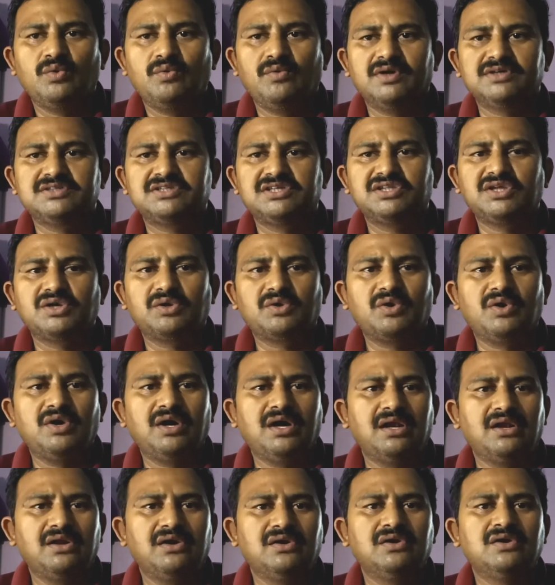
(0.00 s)
వసతి
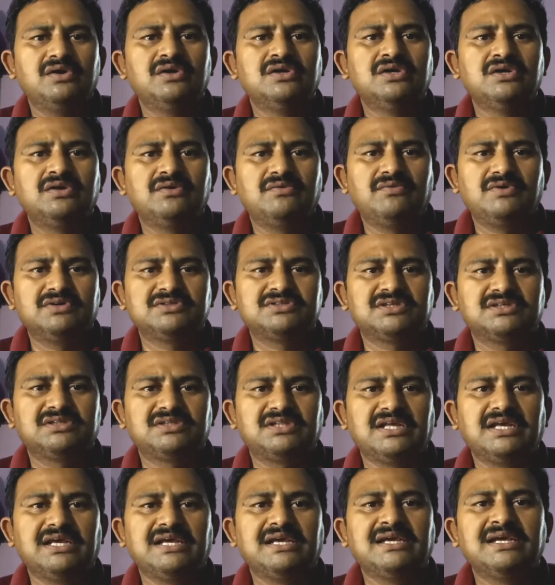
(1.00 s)
గృహాల్లో
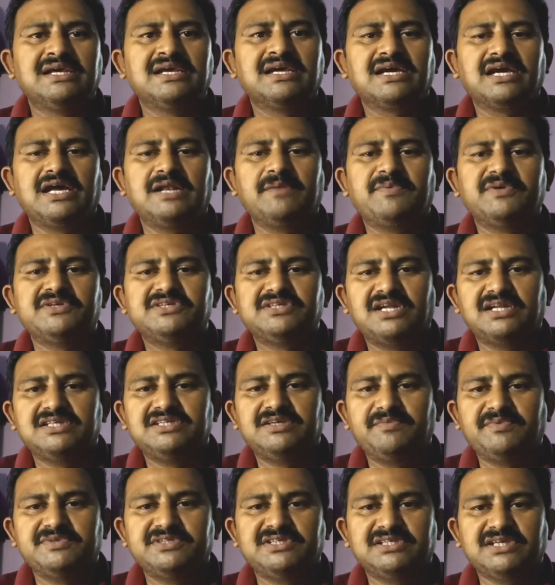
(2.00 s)
వసతి కల్పించాలని
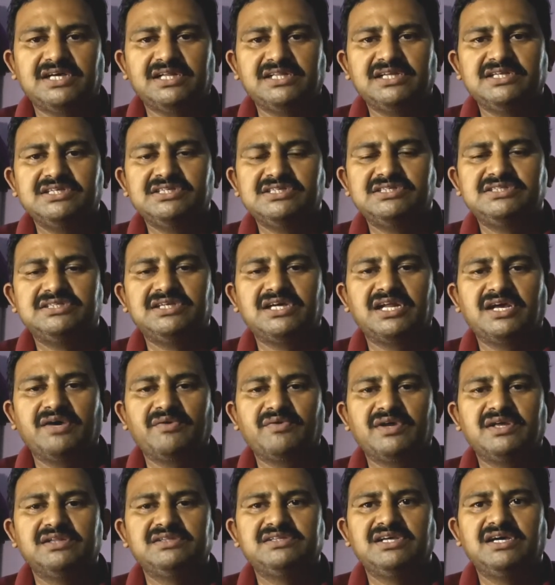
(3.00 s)
చెప్పేసి ఆదేశించారు
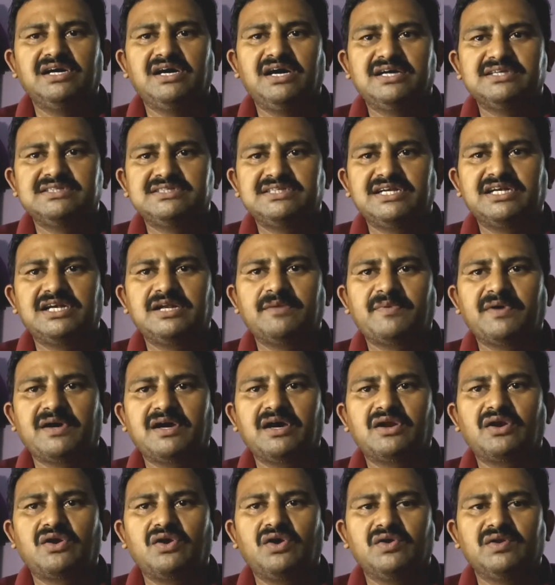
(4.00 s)
ఎవరైతే ఆ సీట్ల
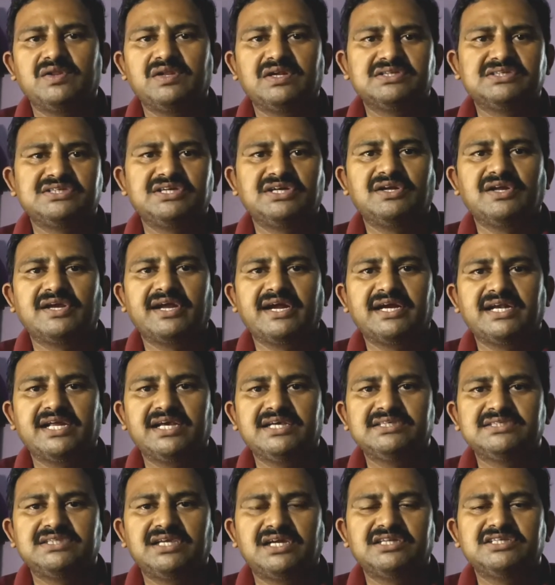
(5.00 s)
ప్రకారం రెండు వందల సీట్లు
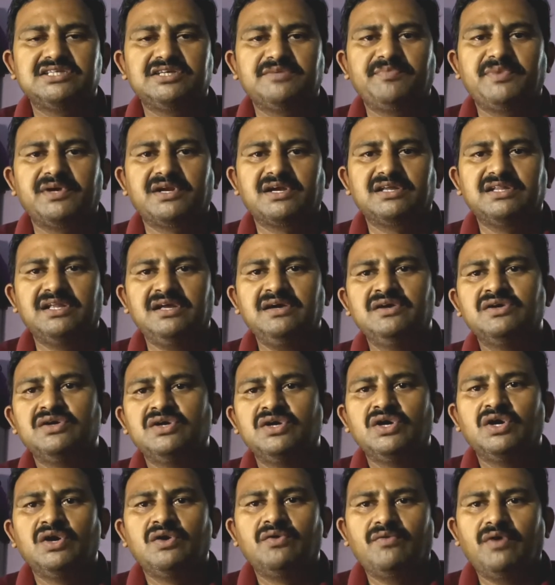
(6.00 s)
కేటాయిస్తారని చెప్పారు కదా
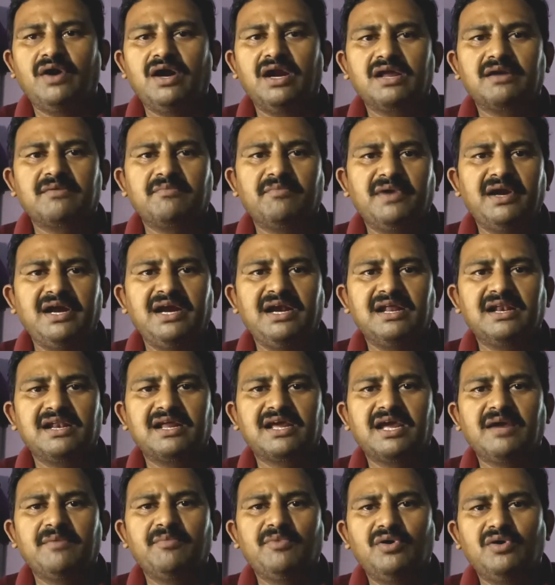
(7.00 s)
వాళ్ళకి
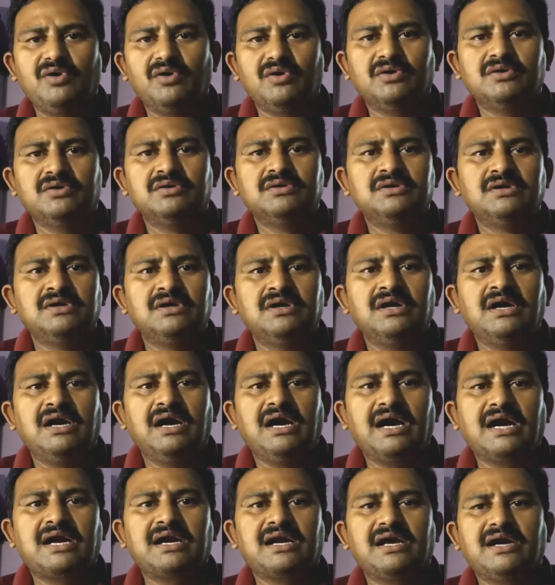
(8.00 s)
మహిళలకేమో
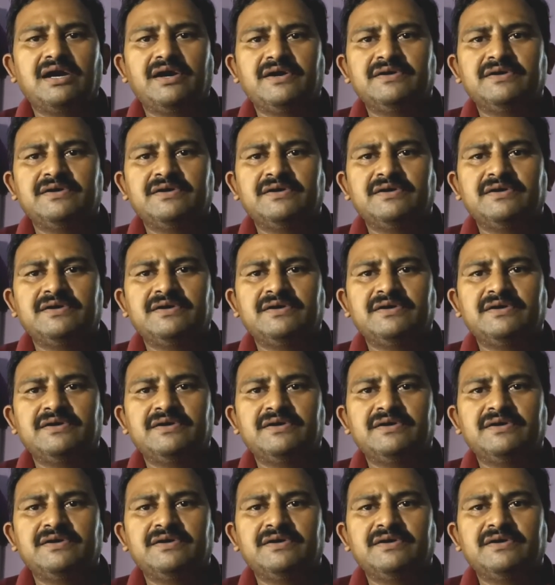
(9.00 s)
అక్కడ